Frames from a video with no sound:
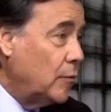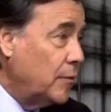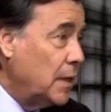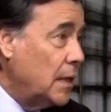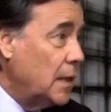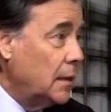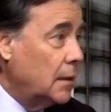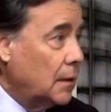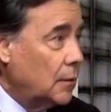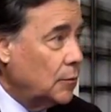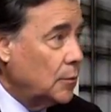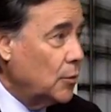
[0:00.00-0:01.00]
o viernes, que
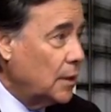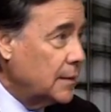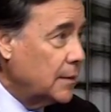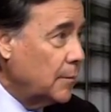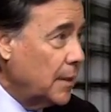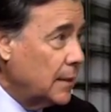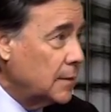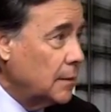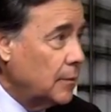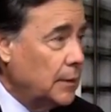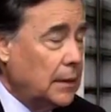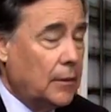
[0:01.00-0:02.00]
era el último día de la semana,
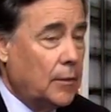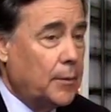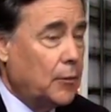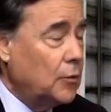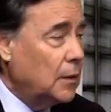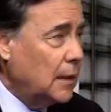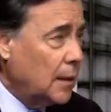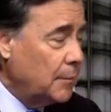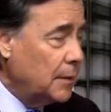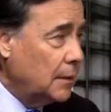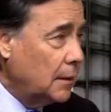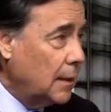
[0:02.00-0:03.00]
se evitaba, pero
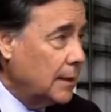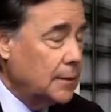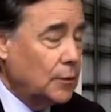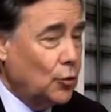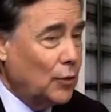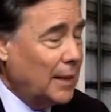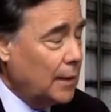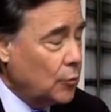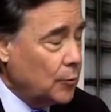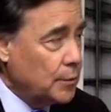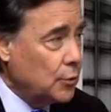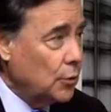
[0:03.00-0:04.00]
generalmente en casi todas las
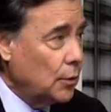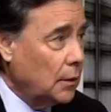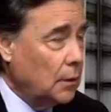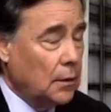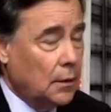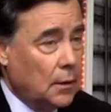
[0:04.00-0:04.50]
comisiones